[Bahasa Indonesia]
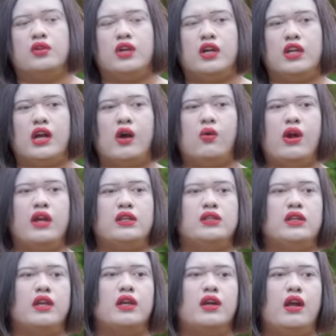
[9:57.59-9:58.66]
Kayak
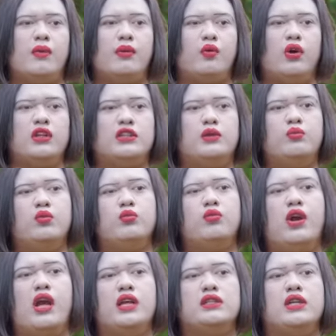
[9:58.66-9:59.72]
kawannya. Aku ajak si
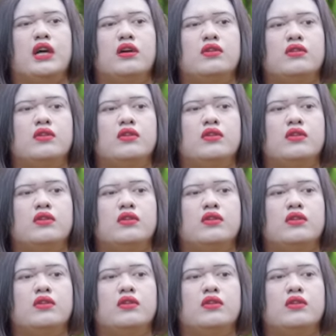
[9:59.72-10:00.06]
Mumu aja.